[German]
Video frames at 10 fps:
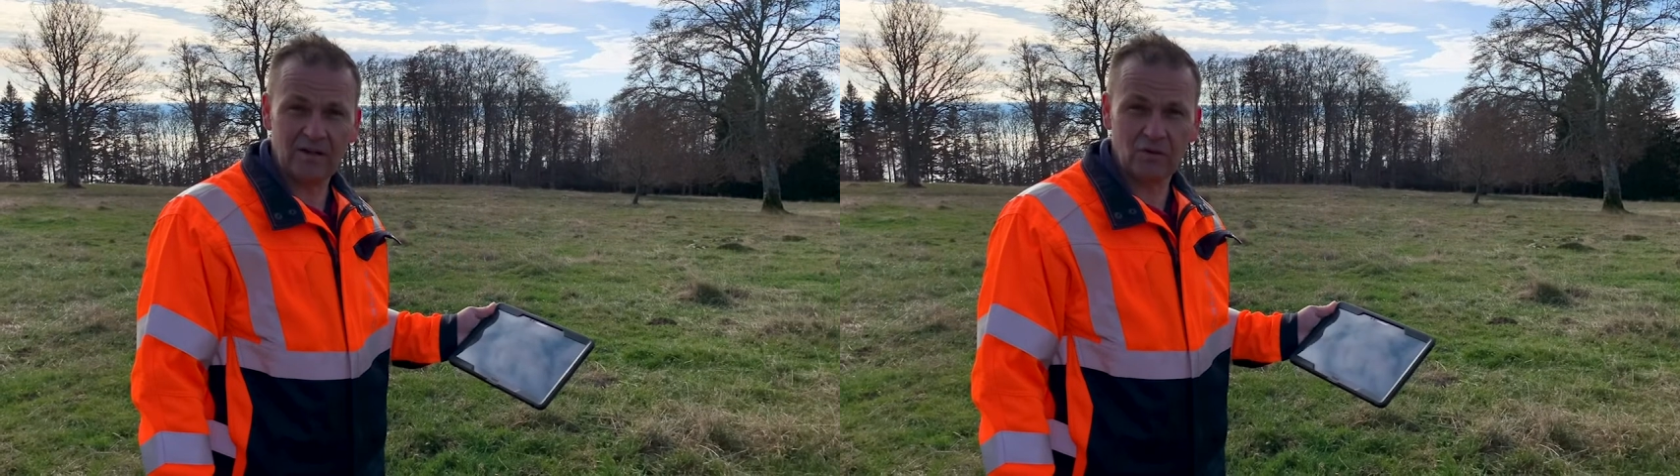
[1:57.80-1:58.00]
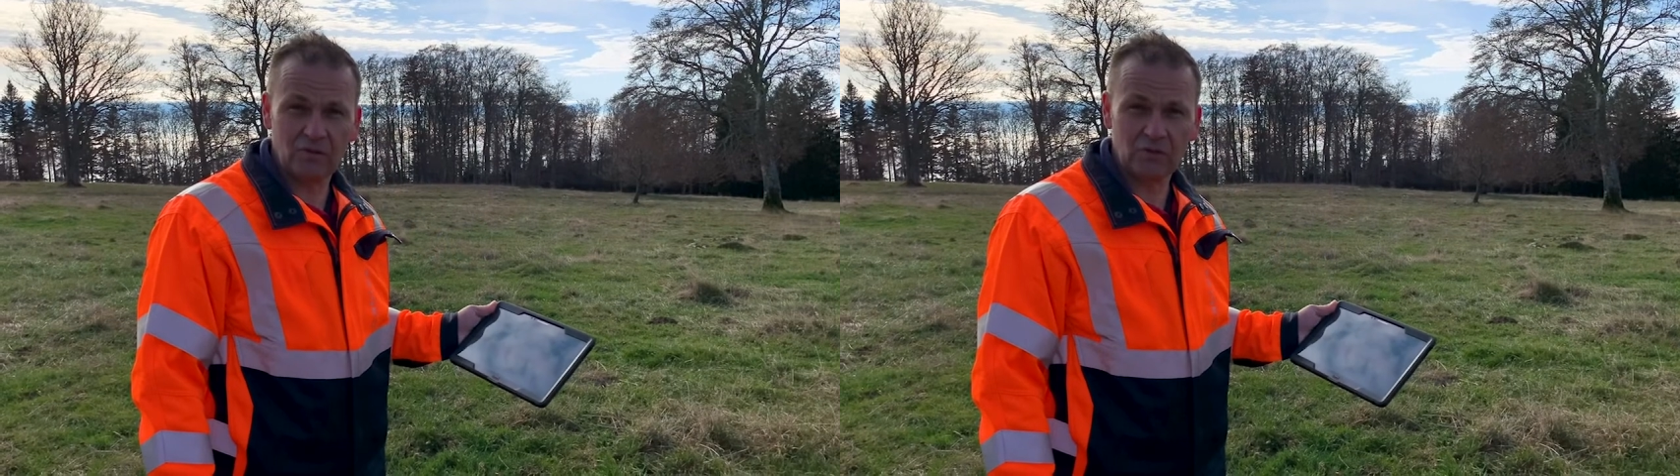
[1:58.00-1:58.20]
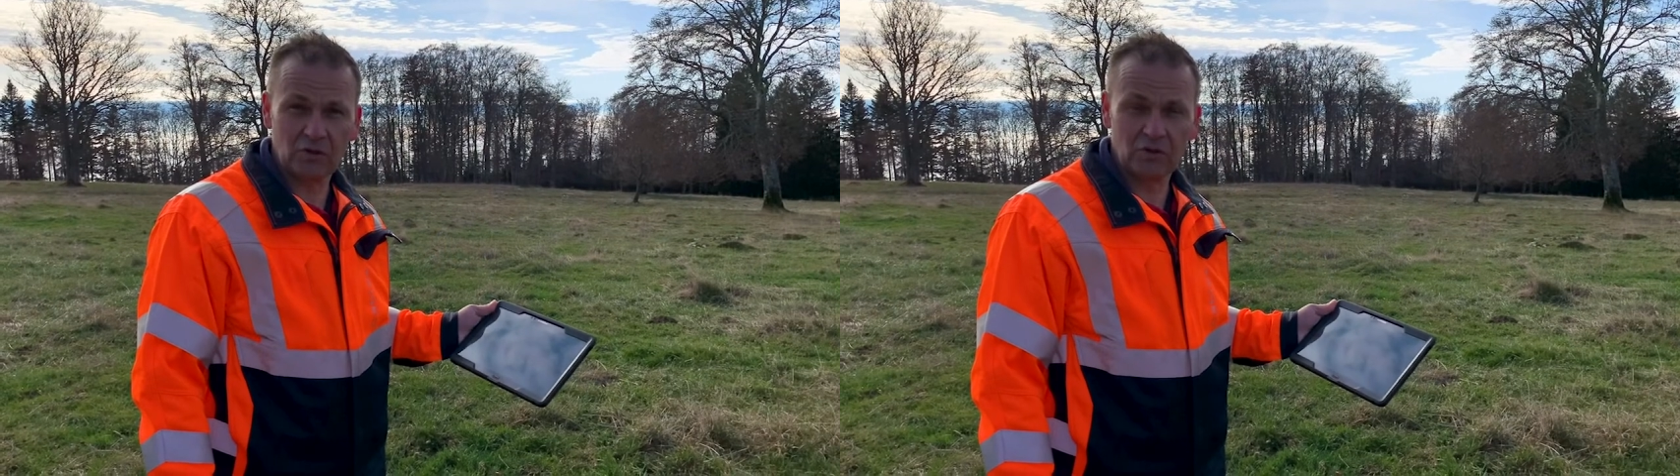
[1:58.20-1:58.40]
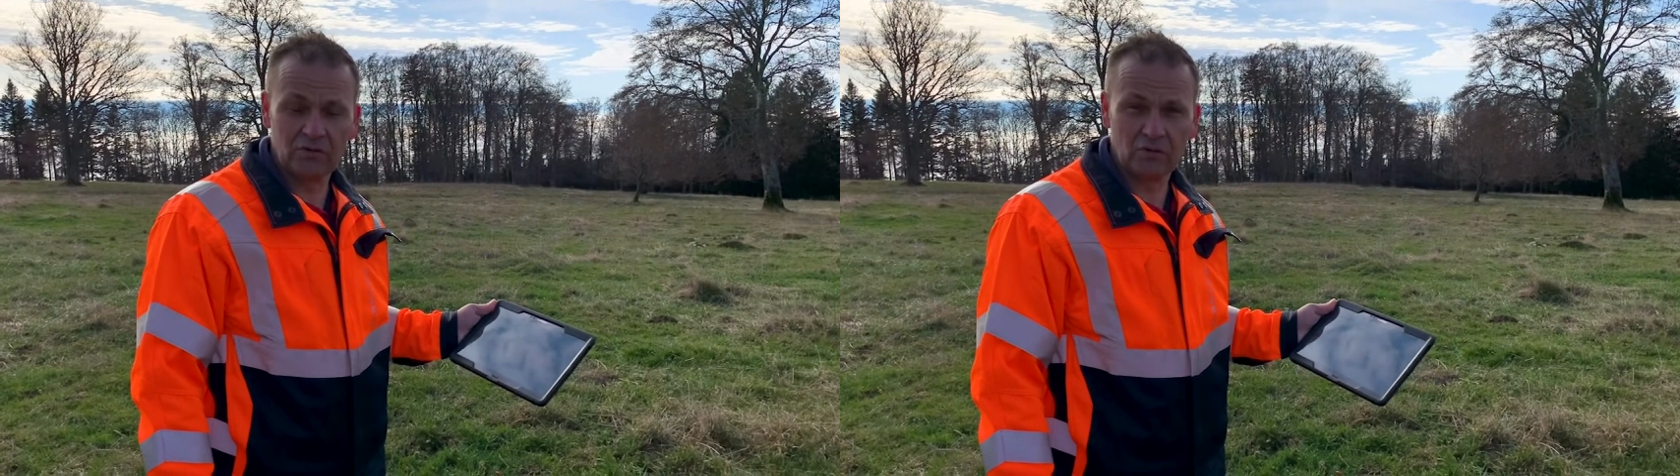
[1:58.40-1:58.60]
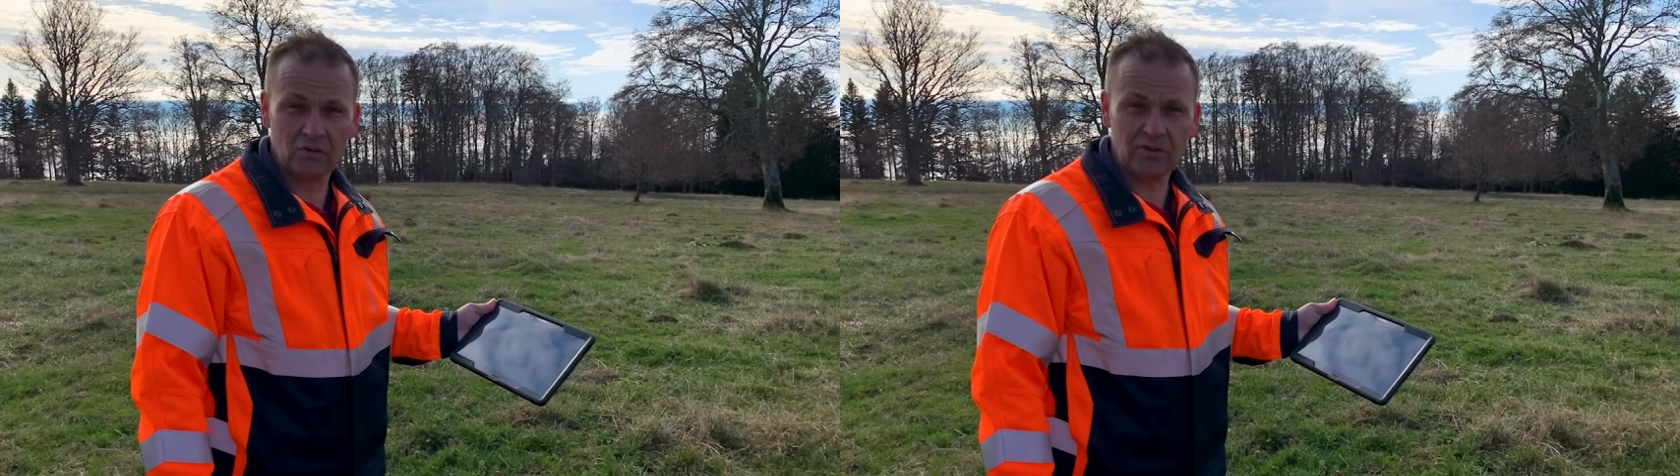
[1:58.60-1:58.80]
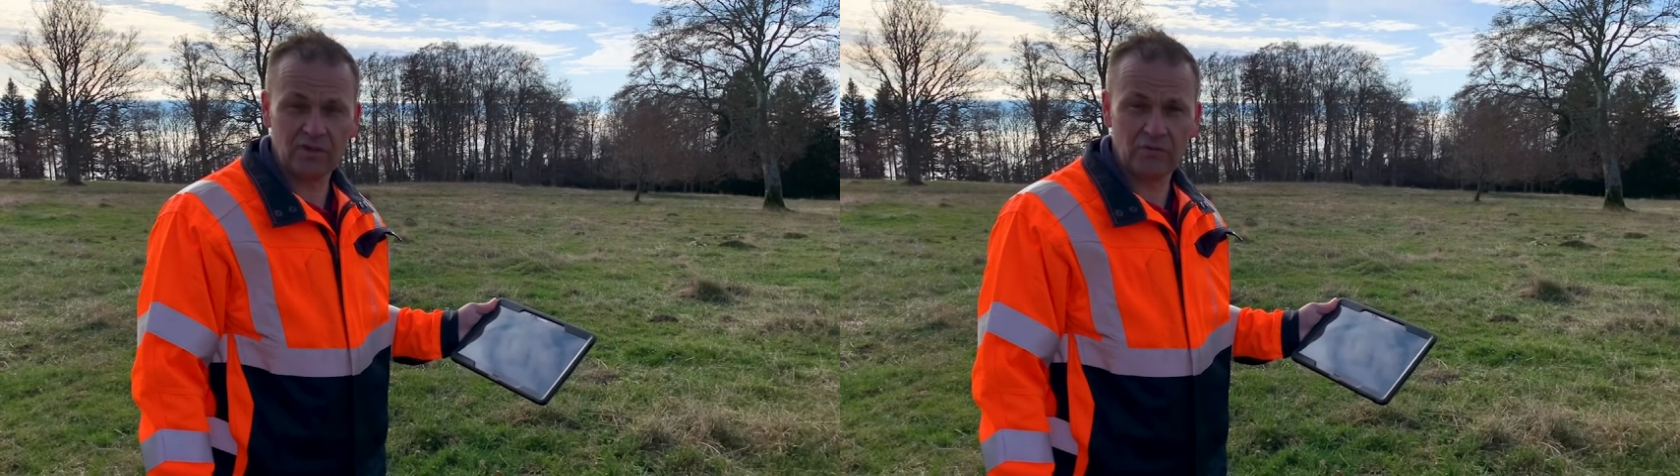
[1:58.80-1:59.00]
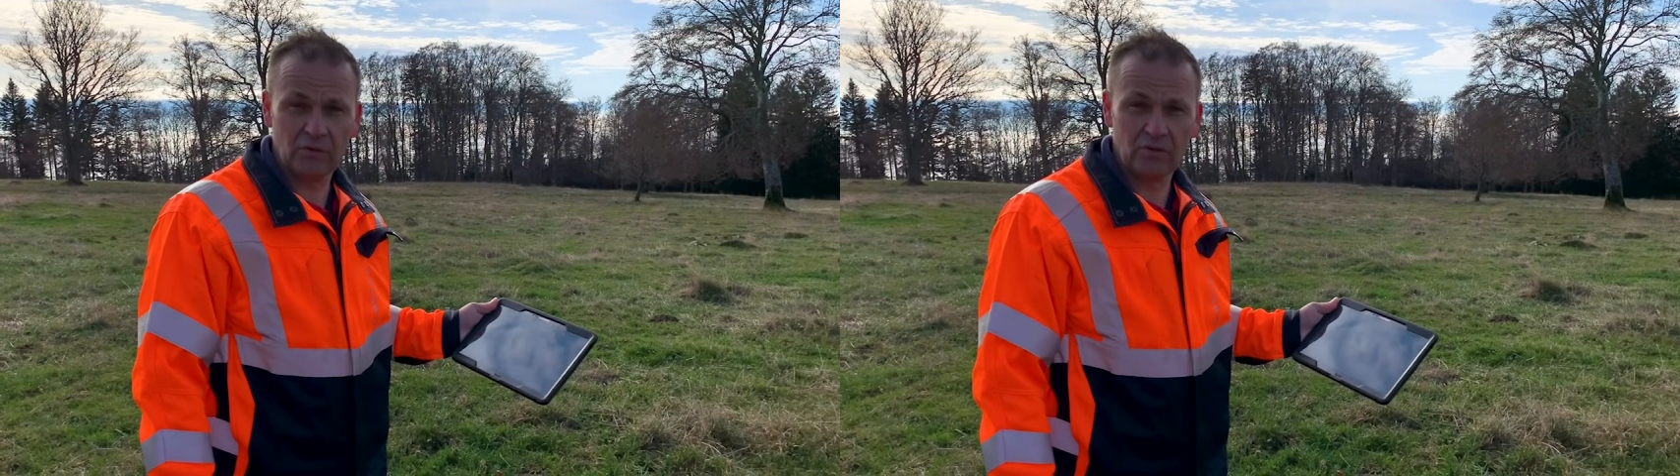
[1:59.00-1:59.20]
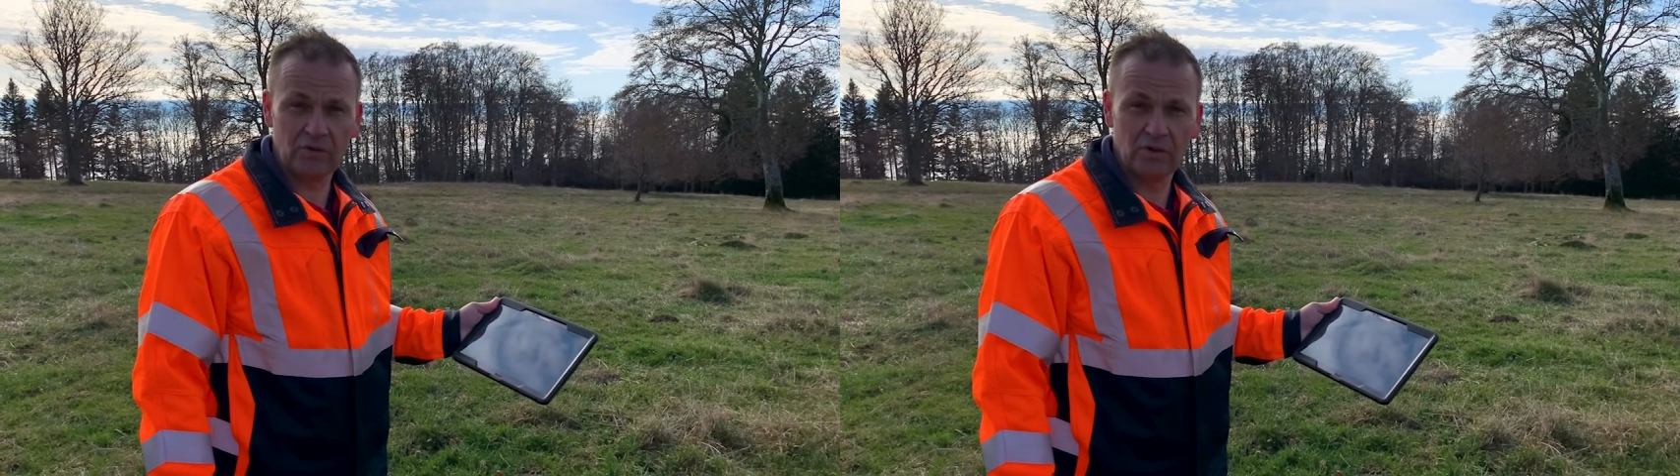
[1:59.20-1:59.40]
Kontrollen
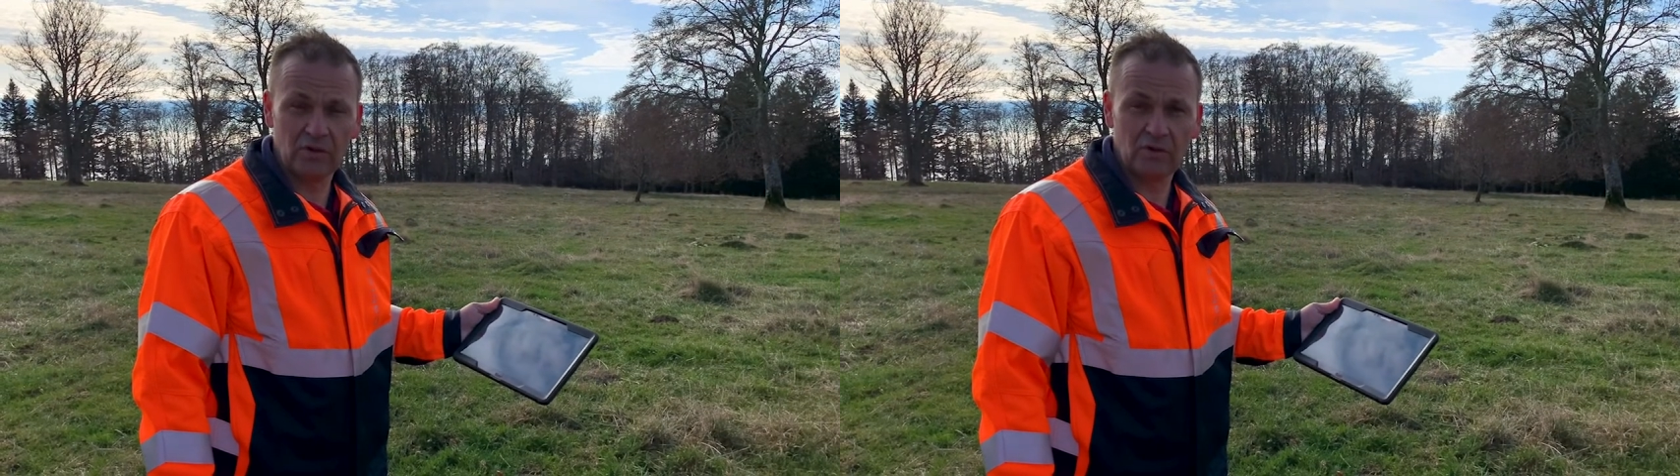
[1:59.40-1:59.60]
durchgeführt